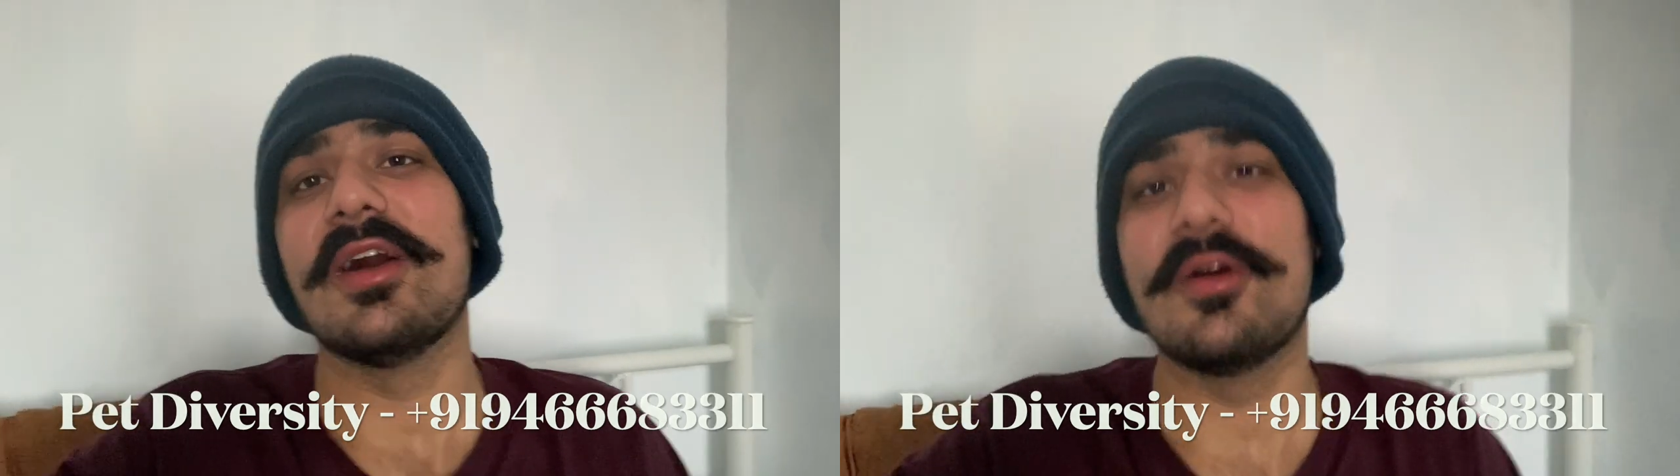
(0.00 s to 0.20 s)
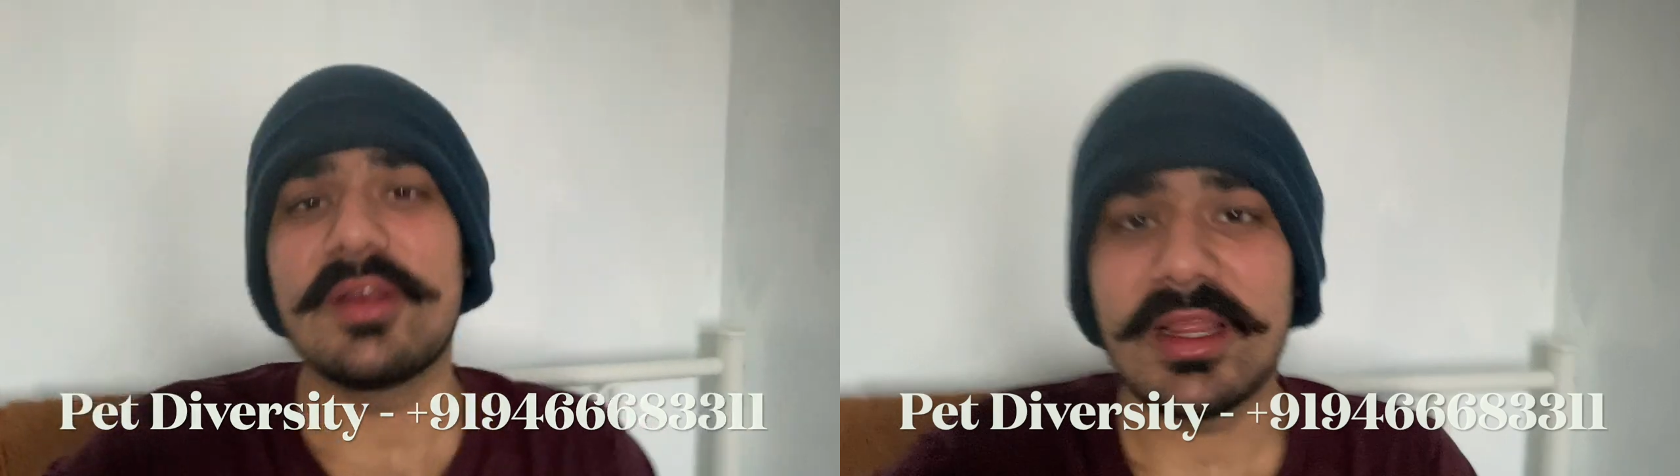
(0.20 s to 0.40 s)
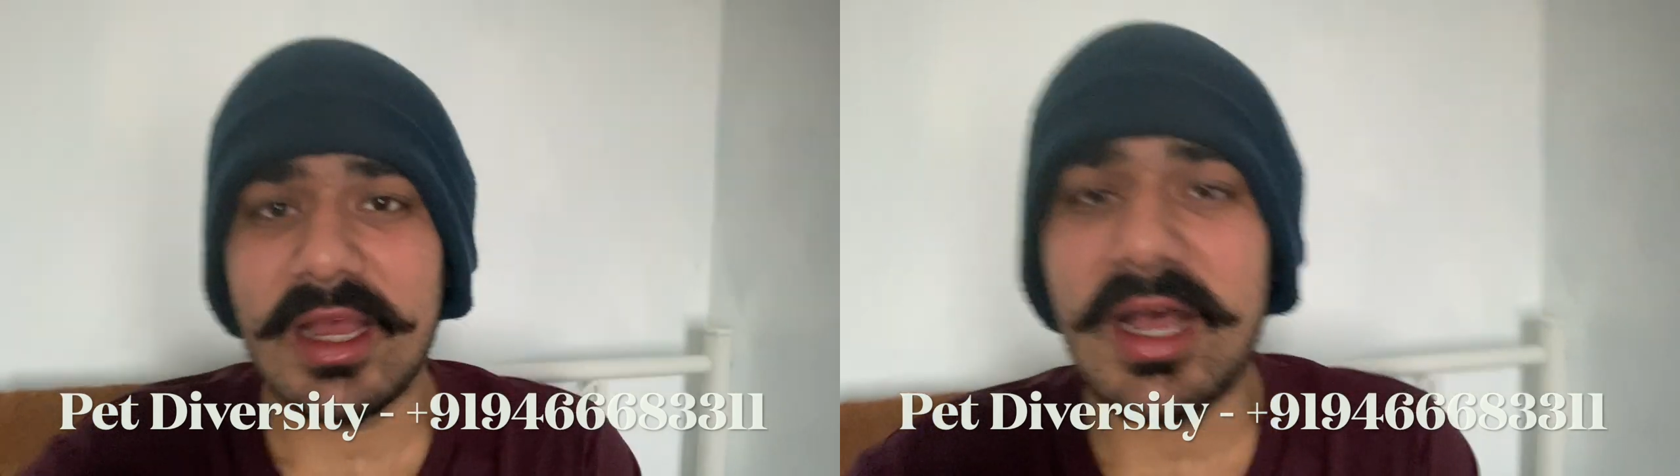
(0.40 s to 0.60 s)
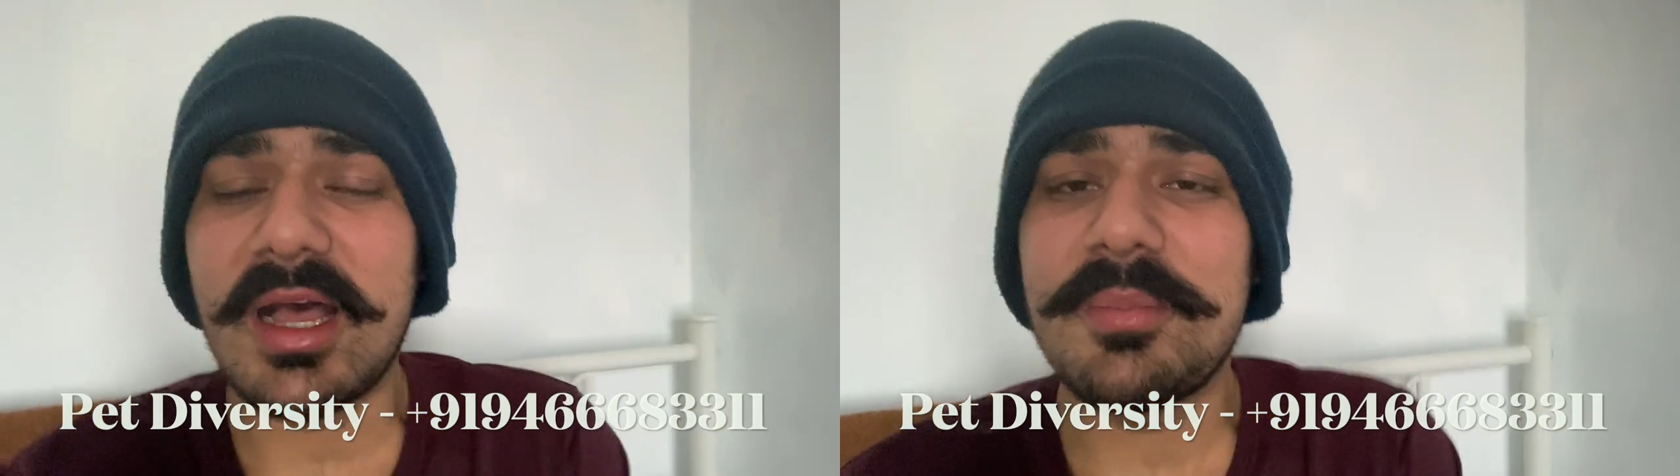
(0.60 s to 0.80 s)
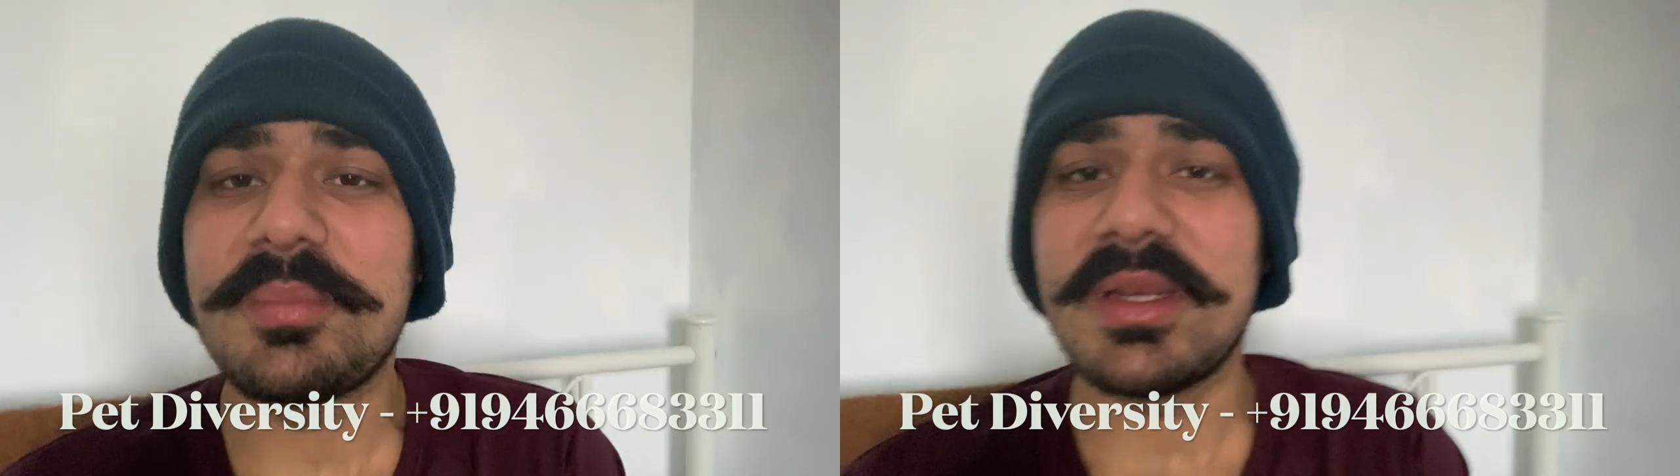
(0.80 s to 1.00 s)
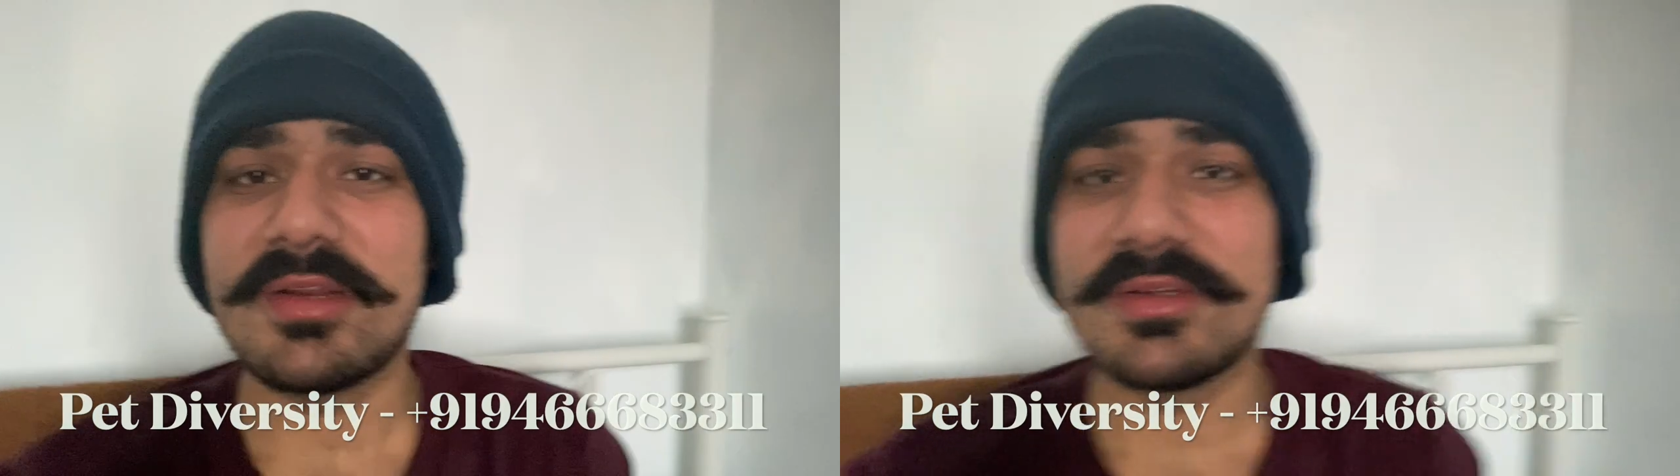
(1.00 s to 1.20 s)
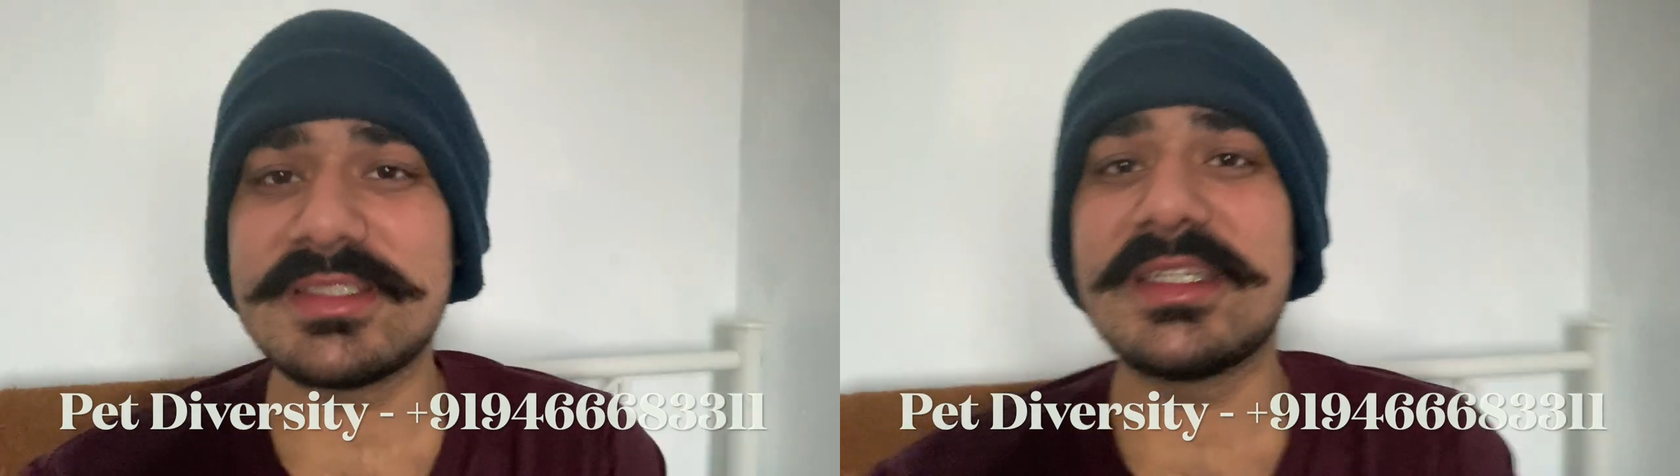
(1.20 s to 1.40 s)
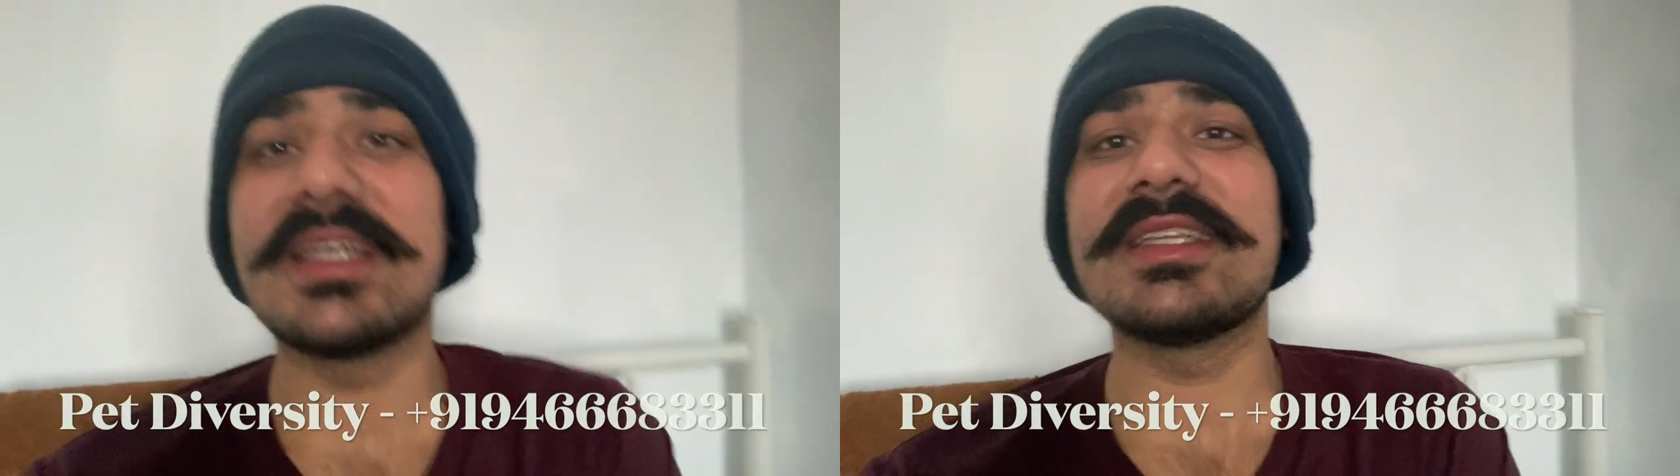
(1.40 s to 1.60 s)
और आप पेट
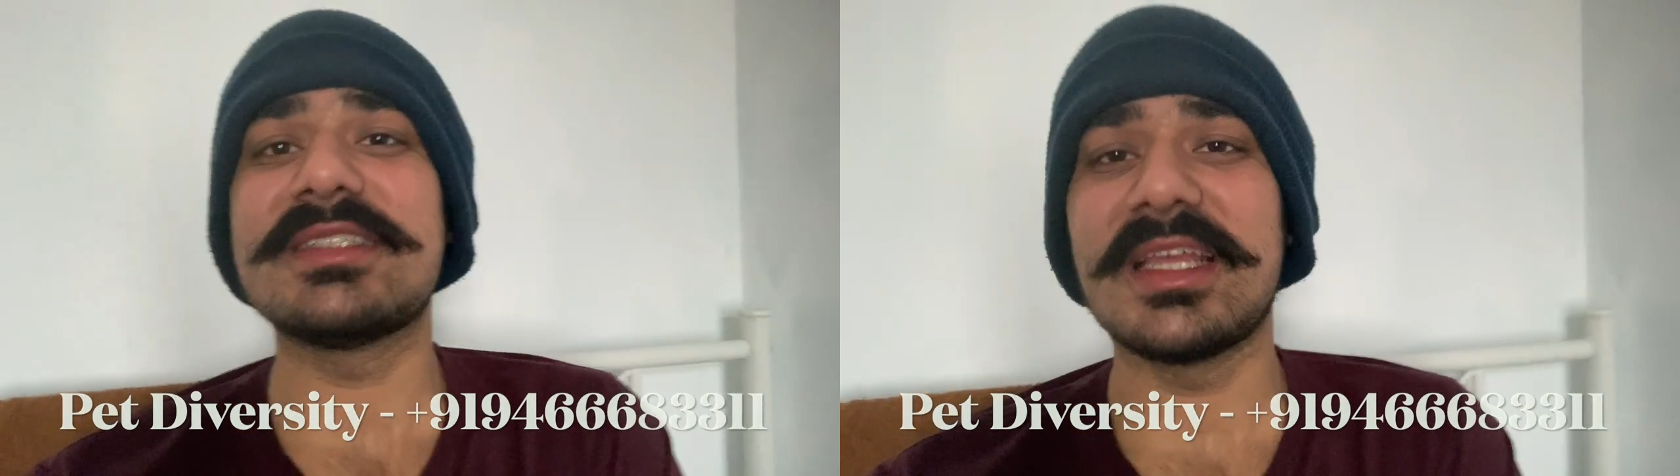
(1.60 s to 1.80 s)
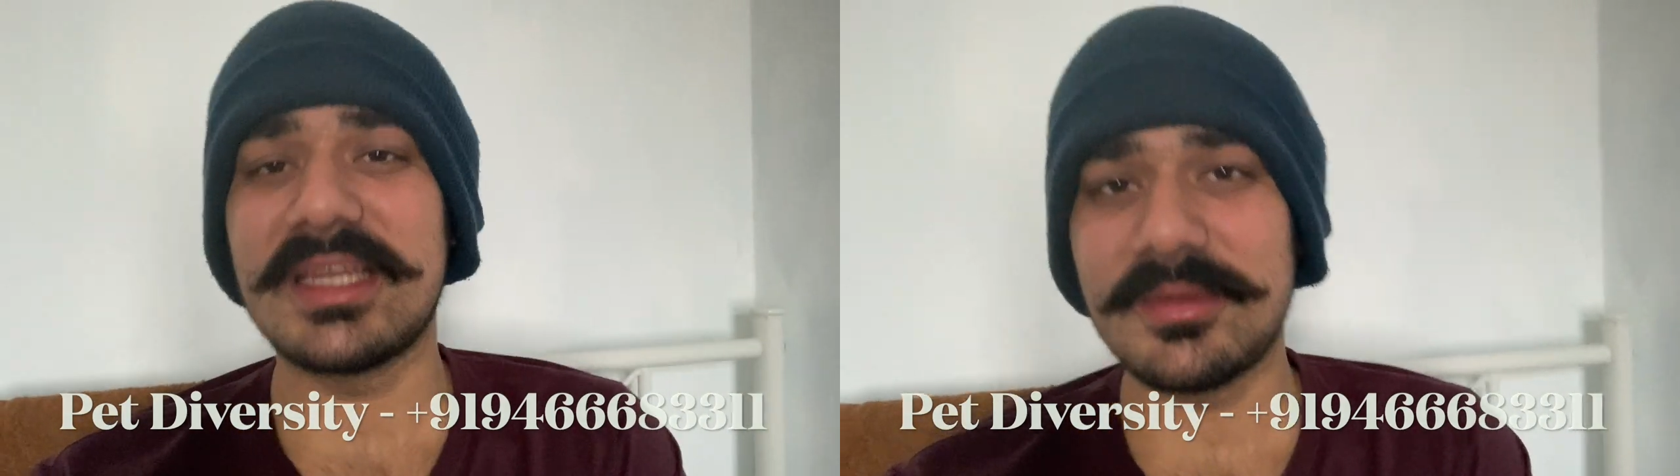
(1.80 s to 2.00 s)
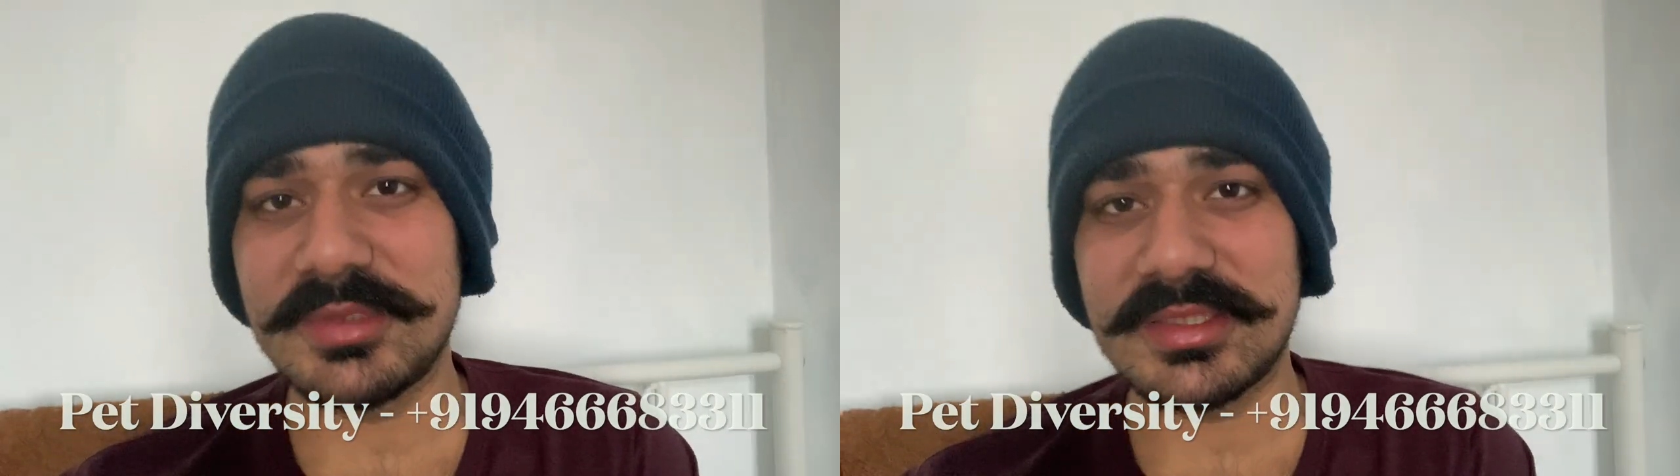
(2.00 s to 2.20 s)
डोमेस्टी का चैनल भी